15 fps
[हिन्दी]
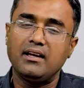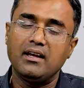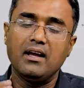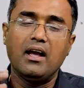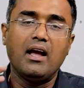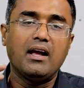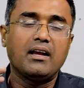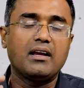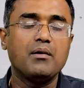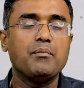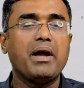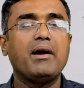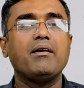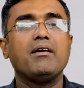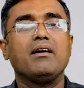हैं कि
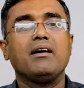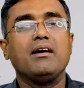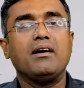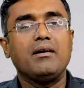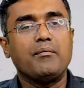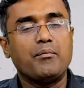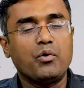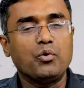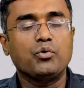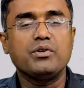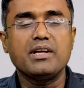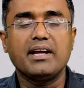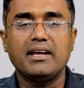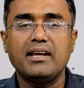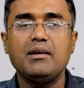मैं
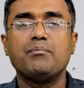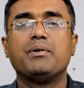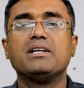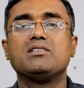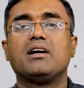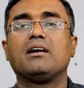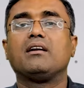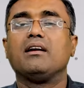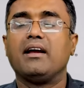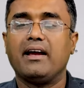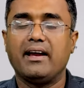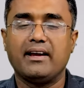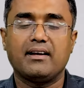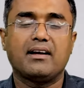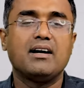उतना ही बजट
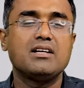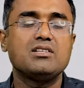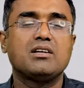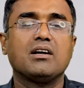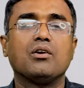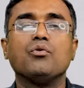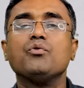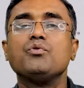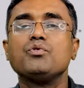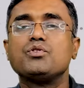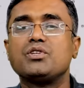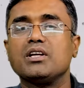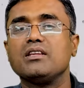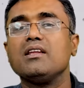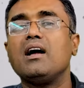खर्च करूं
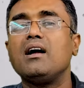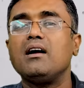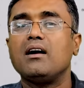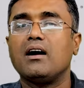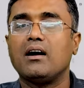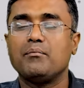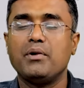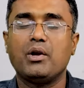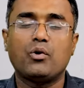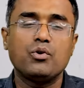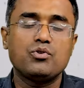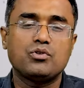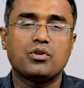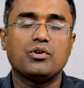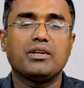जितना मेरे
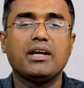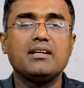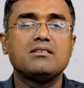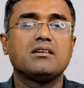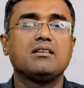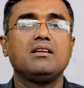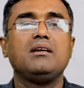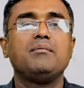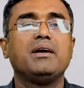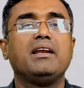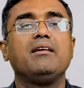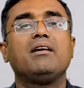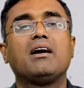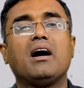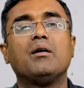को जरूरत है जितनी
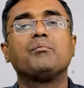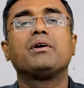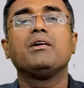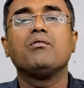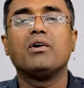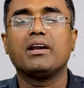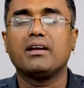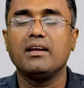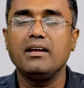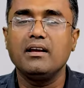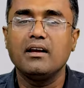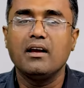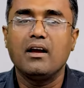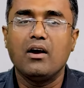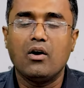मेरी काम की वर्किंग
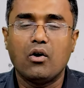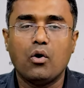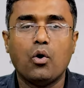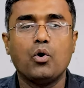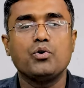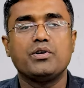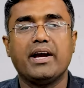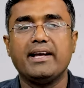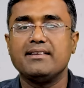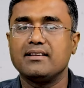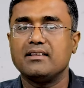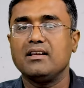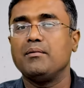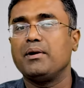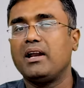हो जाए
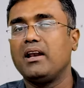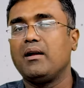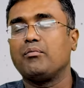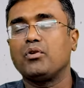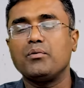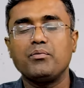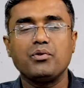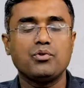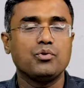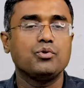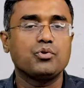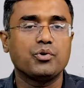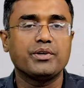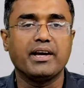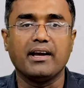जितना हमारा लैपटॉप
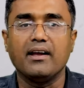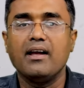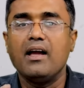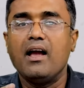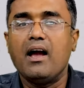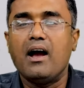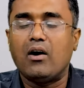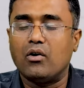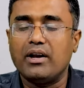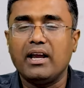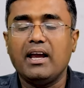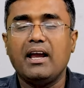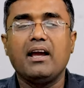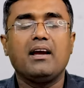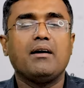यूज हो जाए और
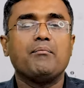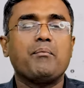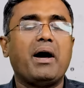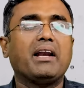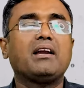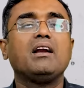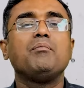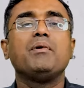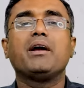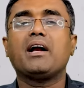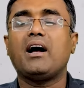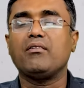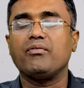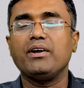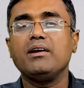मार्केट में
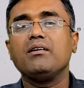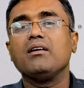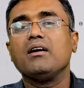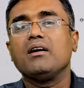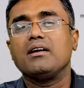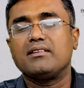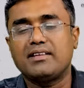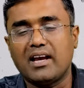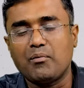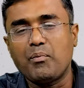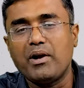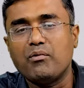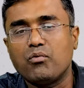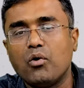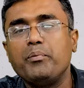काफी
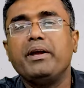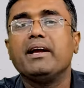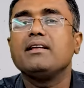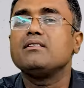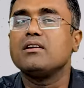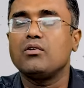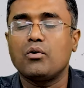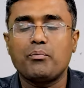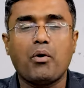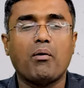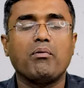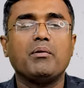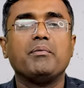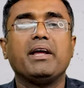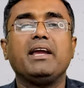सेगमेंट वो भी है जिनको
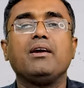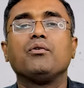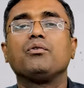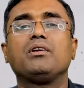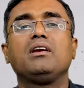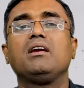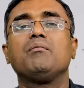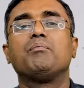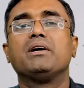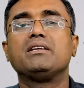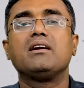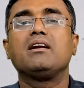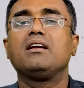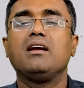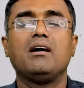प्रॉब्लम नहीं होती है कि
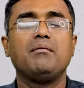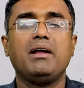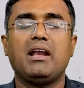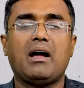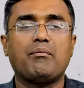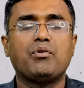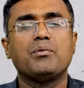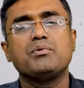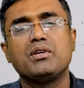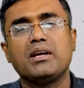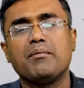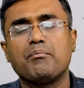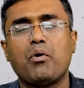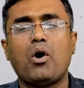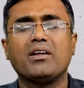बजट की हमें लैपटॉप
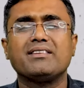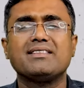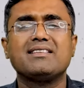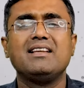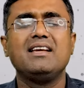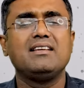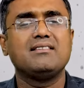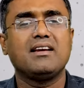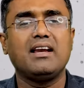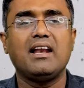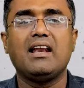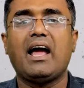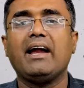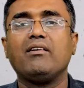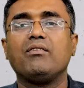चाहिए बहुत स्लीक चाहिए
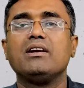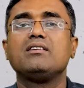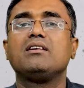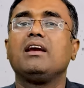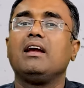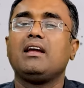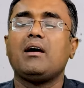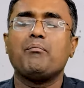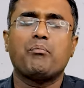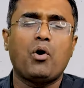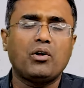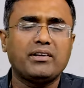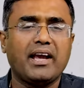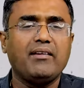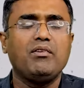लाइट वेट चाहिए या
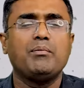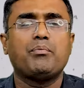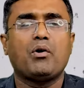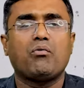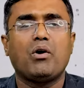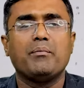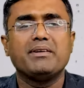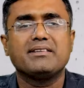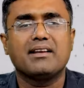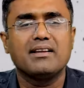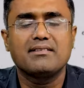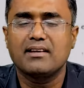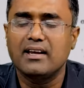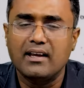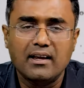बहुत हैवी परफॉर्मेंस के
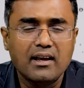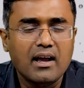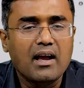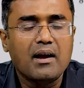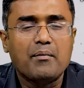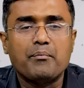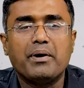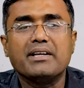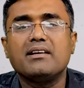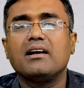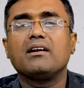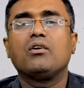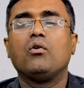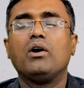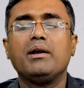लिए चाहिए
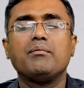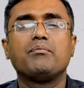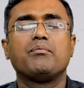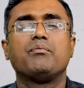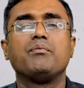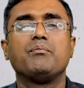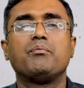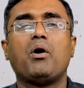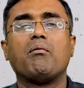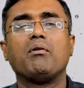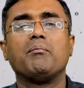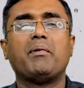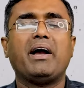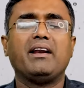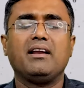बजट कोई
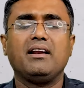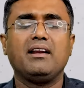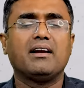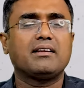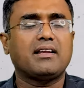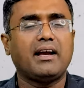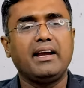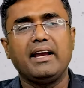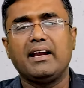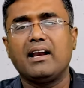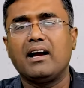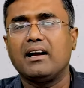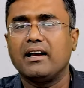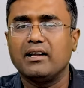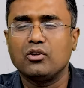प्रॉब्लम मायने नहीं रखता एक
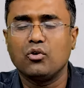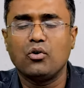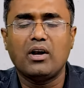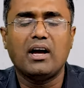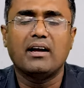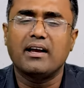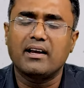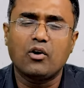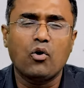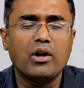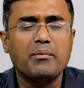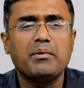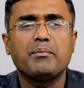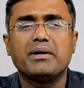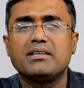लाख है दो लाख है
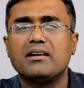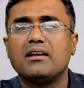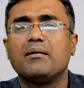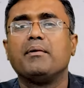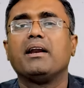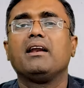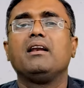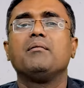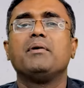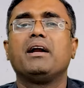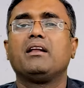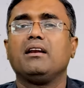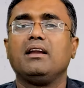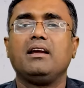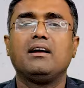कोई भी बजट हमारे लिए
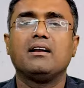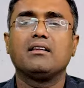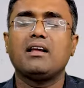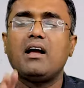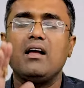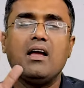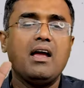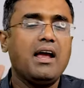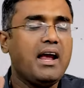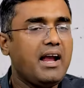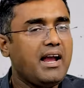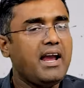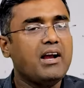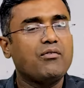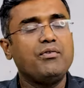मैटर नहीं करता
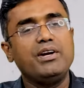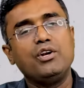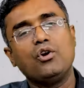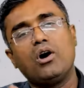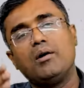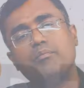एक वीडियो